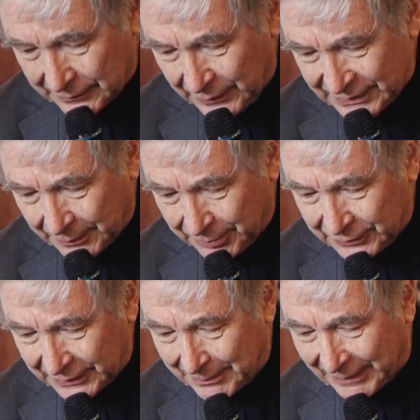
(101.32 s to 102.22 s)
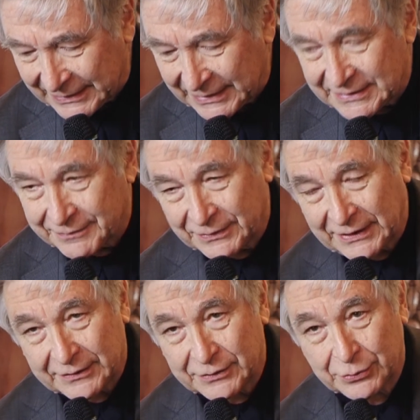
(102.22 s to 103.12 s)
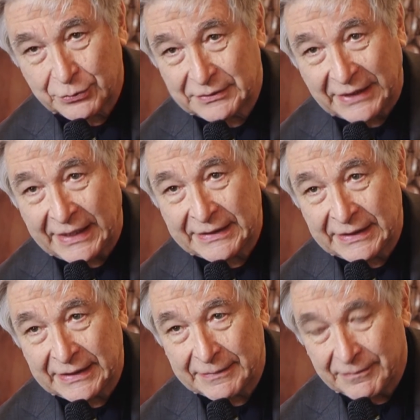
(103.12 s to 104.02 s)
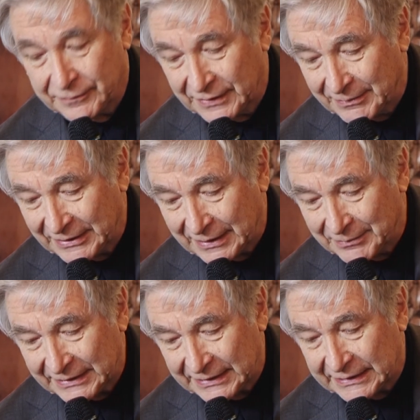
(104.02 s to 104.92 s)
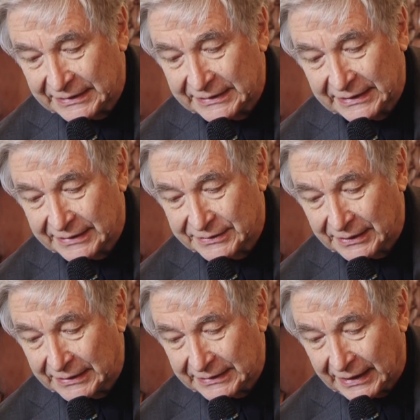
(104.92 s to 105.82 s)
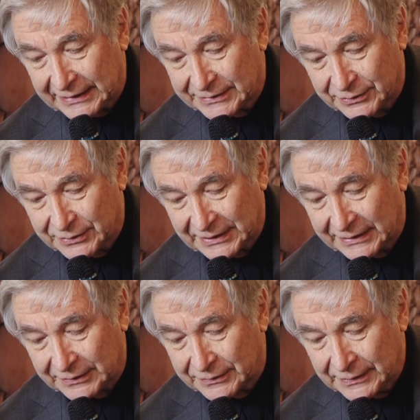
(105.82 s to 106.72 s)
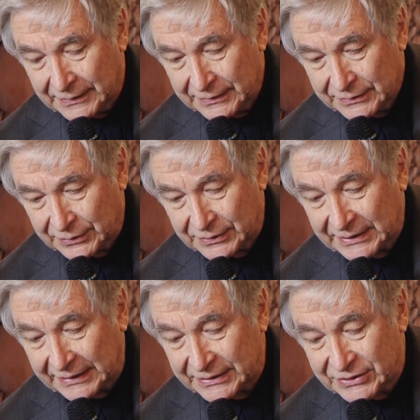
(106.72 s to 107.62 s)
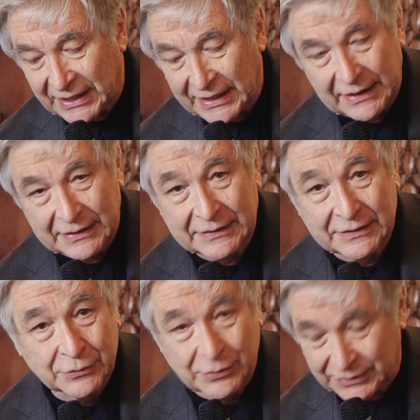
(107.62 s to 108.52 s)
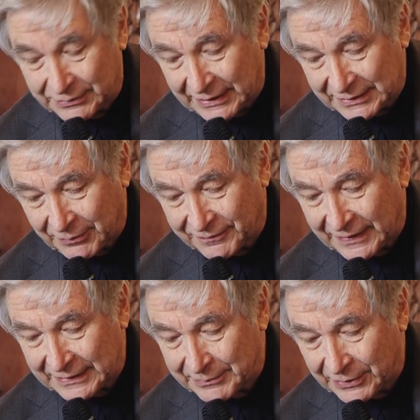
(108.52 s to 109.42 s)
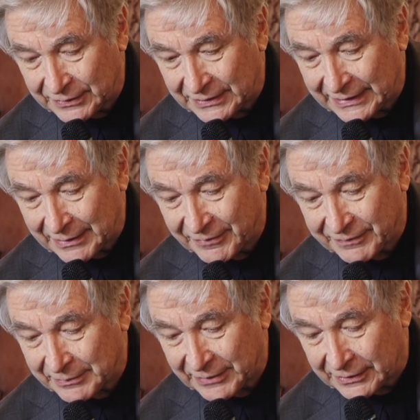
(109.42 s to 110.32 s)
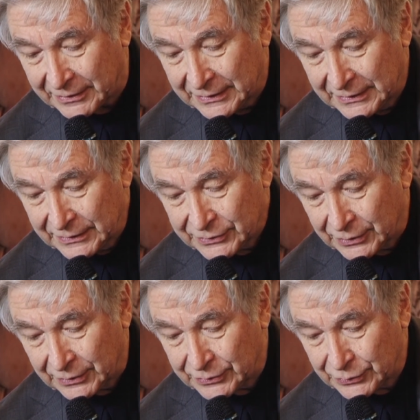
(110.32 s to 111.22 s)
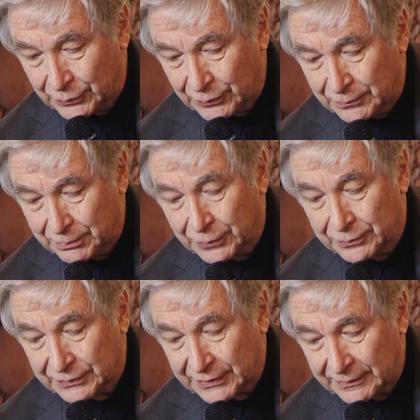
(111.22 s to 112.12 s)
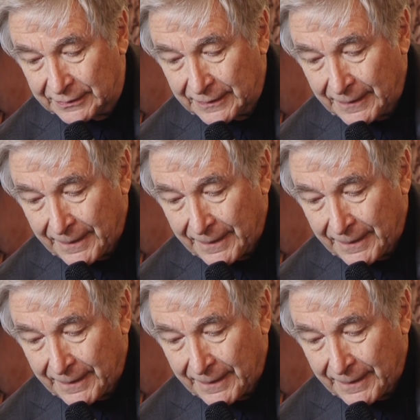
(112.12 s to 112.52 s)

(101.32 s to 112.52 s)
questo punto di partenza è fondato su tre idee, fondamentalmente le idee di razionalità che sono, stato, sono state già eh, discusse un attimo fa dal mio collega, mi fermerò solo su un punto.